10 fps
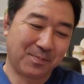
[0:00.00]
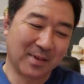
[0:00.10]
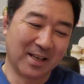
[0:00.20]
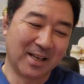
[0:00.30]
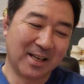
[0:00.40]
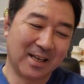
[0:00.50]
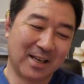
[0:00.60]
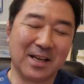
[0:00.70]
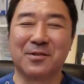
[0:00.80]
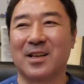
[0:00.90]

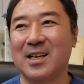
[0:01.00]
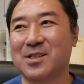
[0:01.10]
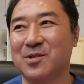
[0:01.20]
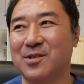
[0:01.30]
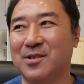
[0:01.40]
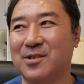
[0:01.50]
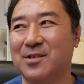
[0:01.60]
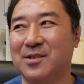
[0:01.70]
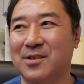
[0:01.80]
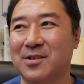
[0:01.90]
えー、なのでね、そ
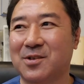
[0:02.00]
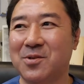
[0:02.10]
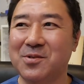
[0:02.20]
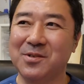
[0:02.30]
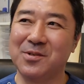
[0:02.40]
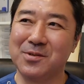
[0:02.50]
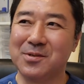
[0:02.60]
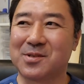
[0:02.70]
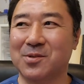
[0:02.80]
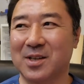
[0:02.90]
の極度
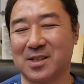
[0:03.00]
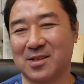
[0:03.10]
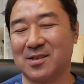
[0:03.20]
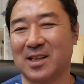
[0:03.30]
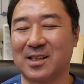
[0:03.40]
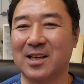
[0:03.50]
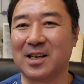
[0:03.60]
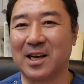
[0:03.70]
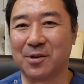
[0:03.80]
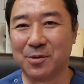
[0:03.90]
のストレスだった
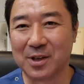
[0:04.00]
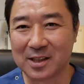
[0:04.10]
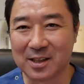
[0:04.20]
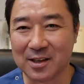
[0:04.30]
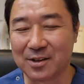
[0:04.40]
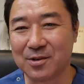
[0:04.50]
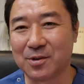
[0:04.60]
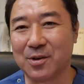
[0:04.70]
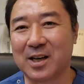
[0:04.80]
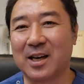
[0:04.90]
り過労だったりっていうの
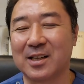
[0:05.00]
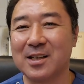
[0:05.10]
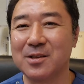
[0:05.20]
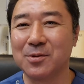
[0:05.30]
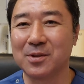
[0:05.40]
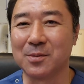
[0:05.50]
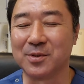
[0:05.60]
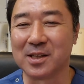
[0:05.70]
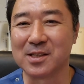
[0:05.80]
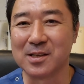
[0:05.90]
は、これ体にとって
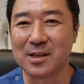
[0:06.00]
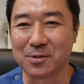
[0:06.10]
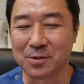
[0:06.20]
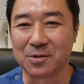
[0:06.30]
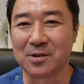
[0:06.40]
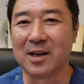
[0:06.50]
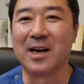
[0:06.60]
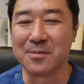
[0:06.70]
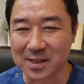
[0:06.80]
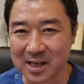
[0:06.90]
プラスになることっていうのは
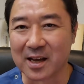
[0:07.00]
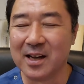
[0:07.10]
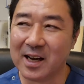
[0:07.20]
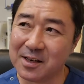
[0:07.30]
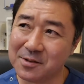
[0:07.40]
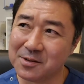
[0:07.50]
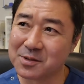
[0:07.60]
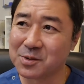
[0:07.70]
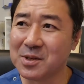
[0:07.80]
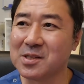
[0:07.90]
ありません。あの
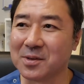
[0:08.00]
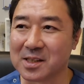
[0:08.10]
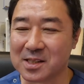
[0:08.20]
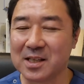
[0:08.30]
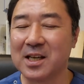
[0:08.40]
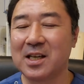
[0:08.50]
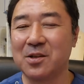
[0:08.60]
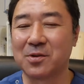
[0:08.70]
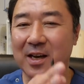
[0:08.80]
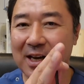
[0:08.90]
ストレスはですね、適
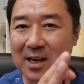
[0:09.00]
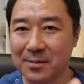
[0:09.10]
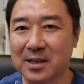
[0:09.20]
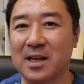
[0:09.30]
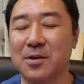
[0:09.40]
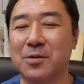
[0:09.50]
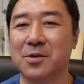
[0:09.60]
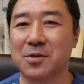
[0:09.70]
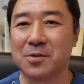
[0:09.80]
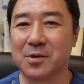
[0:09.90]
度であれば健
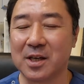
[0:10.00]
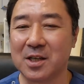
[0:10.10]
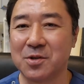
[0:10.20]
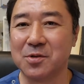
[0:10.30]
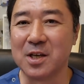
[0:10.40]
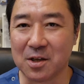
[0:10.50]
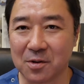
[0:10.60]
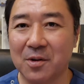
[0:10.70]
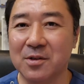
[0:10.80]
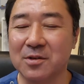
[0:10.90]
康上これ非常にいい
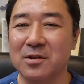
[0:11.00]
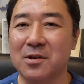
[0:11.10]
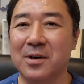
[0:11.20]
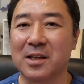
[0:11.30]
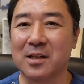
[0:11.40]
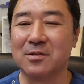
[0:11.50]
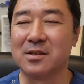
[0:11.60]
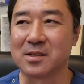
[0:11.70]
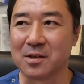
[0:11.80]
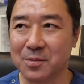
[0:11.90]
というふうに言われてるん
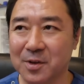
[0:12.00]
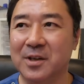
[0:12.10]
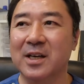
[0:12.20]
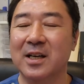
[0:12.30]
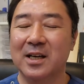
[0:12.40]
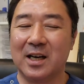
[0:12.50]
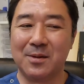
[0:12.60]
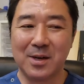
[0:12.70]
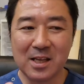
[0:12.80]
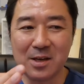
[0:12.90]
ですけども、
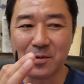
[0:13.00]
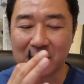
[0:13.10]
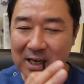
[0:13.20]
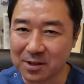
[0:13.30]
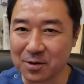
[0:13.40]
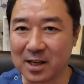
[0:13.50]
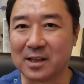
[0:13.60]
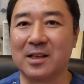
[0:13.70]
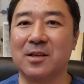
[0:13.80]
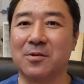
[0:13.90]
あまりにも過度に
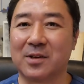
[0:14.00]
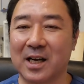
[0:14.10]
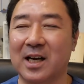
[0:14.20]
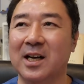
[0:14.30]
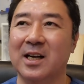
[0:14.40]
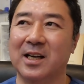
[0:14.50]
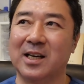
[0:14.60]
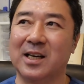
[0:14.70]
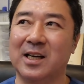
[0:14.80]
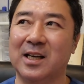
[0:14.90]
なったりとか、
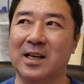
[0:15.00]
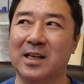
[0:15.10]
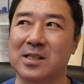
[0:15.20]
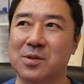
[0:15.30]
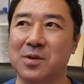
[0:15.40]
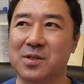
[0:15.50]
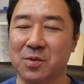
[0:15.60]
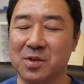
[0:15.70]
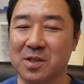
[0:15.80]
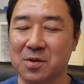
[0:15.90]
えー、
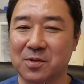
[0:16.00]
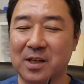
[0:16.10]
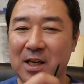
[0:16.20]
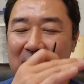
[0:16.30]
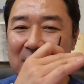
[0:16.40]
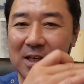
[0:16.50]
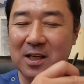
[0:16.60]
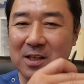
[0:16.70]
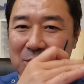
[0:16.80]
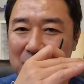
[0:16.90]
ストレスを持続的
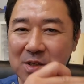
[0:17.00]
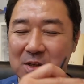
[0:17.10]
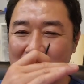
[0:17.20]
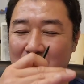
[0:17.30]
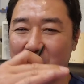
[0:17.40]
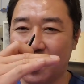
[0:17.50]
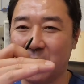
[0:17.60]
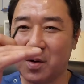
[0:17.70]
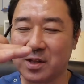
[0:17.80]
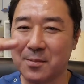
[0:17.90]
に少しずつ
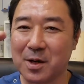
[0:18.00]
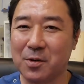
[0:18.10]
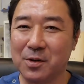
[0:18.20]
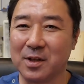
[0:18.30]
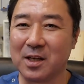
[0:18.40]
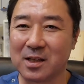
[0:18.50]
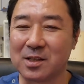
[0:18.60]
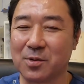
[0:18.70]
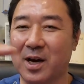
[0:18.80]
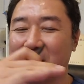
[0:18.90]
こう溜め込んでいって、
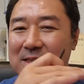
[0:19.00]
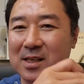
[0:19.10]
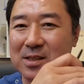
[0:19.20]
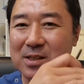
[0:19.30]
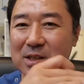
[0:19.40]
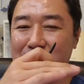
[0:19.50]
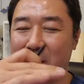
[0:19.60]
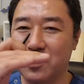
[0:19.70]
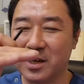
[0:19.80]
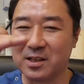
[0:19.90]
それを発散する
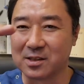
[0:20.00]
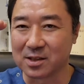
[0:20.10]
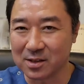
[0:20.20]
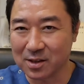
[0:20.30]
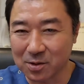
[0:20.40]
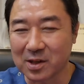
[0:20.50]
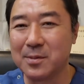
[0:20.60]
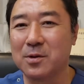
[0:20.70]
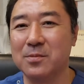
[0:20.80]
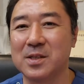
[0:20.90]
間もなくずっと溜
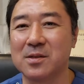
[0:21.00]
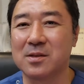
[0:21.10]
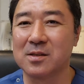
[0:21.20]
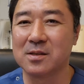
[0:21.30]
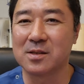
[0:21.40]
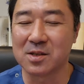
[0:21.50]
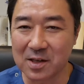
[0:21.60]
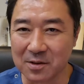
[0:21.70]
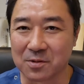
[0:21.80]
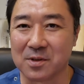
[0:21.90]
め込みす続
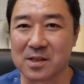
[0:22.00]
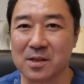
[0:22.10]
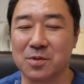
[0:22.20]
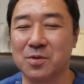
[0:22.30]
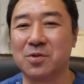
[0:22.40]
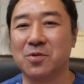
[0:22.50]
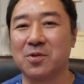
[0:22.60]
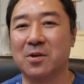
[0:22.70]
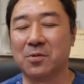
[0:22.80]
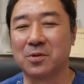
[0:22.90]
けるとですね、そういう症
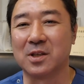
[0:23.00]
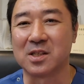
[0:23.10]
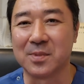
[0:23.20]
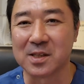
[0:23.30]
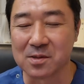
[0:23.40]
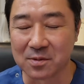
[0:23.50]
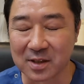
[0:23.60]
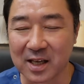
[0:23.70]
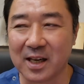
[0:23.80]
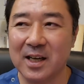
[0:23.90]
状が起こったりしますの
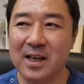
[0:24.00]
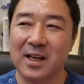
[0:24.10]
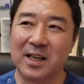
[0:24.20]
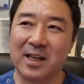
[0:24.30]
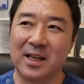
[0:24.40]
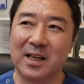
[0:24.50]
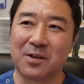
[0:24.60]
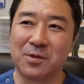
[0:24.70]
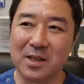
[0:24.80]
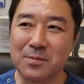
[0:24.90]
で、
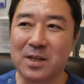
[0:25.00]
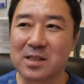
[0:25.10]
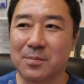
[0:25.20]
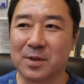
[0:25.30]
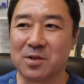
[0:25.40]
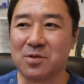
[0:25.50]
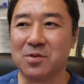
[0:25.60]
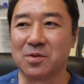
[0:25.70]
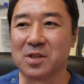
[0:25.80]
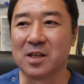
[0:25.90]
えー、これはね、皆さんやっぱり注
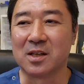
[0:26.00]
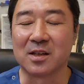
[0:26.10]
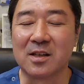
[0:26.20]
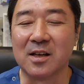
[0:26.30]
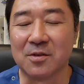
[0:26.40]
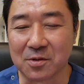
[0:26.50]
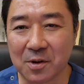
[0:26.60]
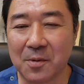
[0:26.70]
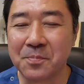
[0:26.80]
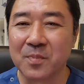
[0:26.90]
意をしていただきたいの
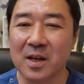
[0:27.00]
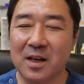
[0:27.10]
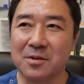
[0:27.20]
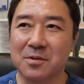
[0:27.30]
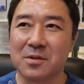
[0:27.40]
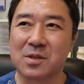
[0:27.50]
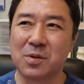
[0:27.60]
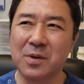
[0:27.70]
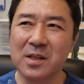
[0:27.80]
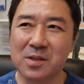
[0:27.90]
と、あの
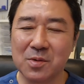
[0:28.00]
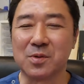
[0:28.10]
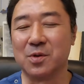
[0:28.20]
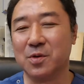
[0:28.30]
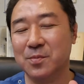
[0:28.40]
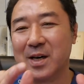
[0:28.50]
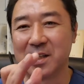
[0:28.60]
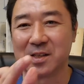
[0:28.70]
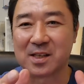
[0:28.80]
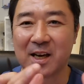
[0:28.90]
ストレスとのそのうま
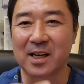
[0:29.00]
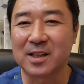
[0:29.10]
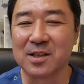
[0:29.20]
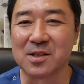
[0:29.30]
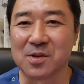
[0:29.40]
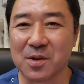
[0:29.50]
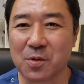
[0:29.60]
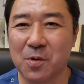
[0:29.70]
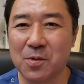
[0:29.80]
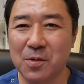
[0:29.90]
い付き合い方ですよね。
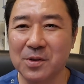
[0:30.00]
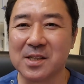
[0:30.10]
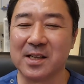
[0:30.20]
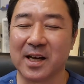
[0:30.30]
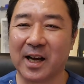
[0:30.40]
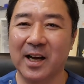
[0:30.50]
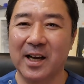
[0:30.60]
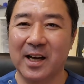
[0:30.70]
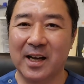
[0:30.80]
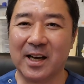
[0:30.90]
ここをですね、
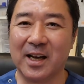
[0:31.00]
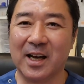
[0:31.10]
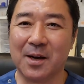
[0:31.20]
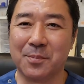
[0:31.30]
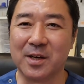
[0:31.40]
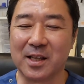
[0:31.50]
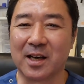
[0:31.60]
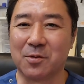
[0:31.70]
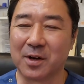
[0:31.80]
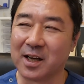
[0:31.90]
えー、やっぱり
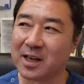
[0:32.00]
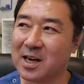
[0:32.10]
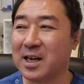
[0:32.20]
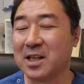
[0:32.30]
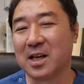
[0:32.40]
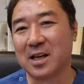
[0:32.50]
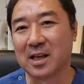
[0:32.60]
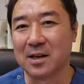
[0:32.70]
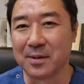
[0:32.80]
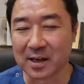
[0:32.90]
ね、これ考えていかな
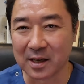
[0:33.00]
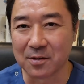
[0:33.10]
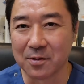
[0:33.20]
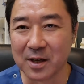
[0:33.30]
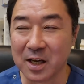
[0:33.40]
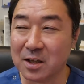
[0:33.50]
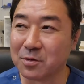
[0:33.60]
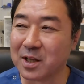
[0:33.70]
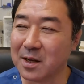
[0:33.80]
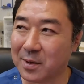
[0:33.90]
ければいけないと、永遠
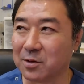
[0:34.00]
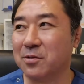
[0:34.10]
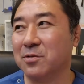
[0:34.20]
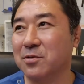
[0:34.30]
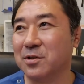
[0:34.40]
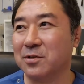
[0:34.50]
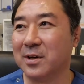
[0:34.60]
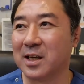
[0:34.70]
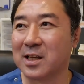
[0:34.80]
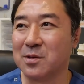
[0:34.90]
のテーマとよく言
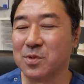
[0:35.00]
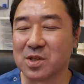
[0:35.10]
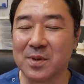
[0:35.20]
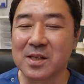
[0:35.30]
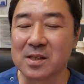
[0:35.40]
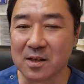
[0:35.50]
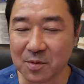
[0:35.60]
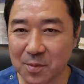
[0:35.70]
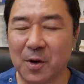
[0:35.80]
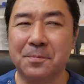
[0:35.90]
われたりもしますけ
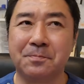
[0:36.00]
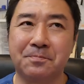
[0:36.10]
ども、